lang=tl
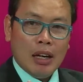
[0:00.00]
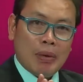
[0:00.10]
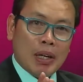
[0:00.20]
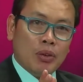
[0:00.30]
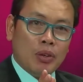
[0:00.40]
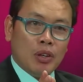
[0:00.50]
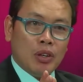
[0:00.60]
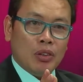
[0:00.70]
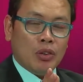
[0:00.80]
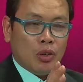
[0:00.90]

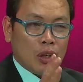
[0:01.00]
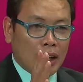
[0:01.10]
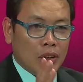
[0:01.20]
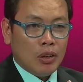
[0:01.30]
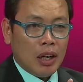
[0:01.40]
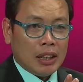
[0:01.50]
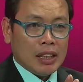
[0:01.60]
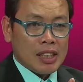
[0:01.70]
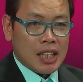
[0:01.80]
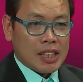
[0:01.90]
panulok o kung ano ang
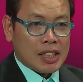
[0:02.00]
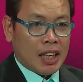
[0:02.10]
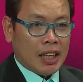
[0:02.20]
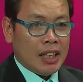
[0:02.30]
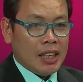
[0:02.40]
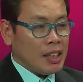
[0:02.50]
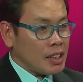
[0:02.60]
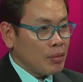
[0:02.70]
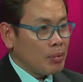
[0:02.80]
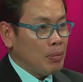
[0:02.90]
ginsaysay
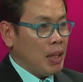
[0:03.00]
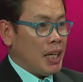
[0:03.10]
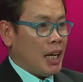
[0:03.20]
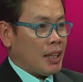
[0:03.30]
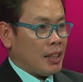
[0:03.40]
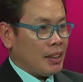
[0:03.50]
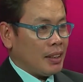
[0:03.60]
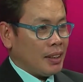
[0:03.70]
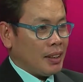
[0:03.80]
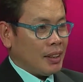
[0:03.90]
sang Biblia?
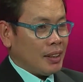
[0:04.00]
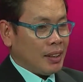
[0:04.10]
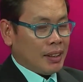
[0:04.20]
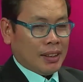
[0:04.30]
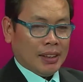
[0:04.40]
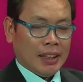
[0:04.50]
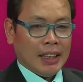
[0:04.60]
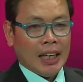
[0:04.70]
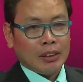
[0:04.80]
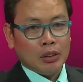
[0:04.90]
Mm-hmm.
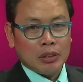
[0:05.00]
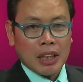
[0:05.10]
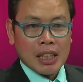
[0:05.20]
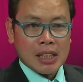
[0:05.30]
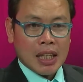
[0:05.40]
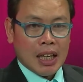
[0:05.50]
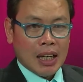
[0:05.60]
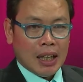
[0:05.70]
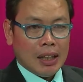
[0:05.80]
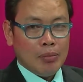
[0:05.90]
Okay, kagtuta
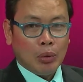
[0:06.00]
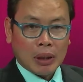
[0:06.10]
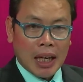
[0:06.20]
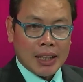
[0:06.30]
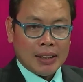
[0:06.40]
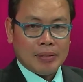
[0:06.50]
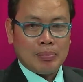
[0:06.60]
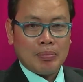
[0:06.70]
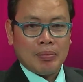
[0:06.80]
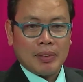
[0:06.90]
sa kalibutan.
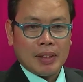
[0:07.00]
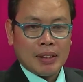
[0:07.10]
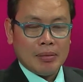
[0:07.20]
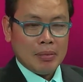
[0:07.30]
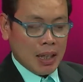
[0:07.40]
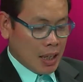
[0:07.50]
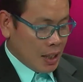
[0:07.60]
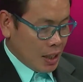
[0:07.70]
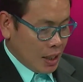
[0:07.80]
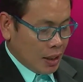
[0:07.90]

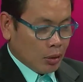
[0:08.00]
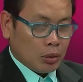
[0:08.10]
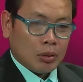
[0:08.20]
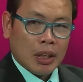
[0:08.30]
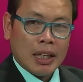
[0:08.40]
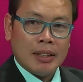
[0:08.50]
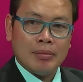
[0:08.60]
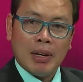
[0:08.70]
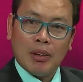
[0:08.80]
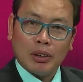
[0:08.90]
Mga
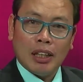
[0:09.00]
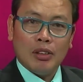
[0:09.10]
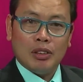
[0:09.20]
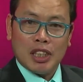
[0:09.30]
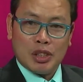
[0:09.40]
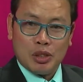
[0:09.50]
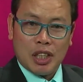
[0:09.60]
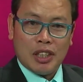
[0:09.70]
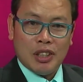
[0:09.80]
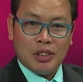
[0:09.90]
kauturan, mangkot lang ko dito sa
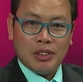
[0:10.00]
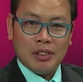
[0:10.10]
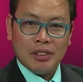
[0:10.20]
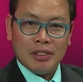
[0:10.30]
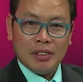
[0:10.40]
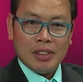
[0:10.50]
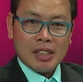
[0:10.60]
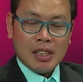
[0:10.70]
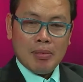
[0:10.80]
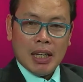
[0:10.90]
inyo
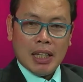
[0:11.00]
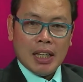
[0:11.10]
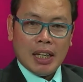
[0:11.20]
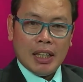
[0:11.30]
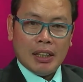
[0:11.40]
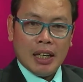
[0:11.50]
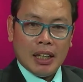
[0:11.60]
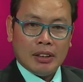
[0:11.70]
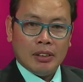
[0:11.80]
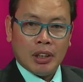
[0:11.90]
sa mga
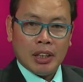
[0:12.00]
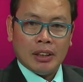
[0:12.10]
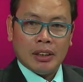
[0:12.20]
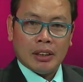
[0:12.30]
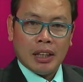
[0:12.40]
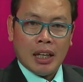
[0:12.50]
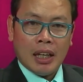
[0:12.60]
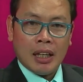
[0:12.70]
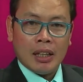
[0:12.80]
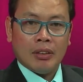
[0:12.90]
nagaedad 40,
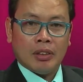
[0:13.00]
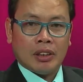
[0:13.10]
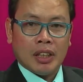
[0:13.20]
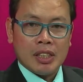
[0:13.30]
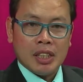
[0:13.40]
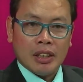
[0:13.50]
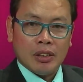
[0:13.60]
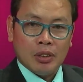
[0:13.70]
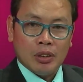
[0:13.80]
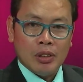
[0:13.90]

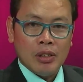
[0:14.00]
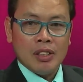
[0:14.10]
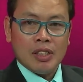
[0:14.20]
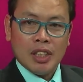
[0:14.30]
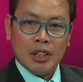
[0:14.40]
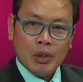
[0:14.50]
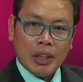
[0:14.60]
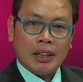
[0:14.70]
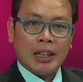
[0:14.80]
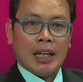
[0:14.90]
45,
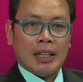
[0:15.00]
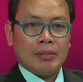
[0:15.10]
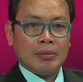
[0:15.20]
50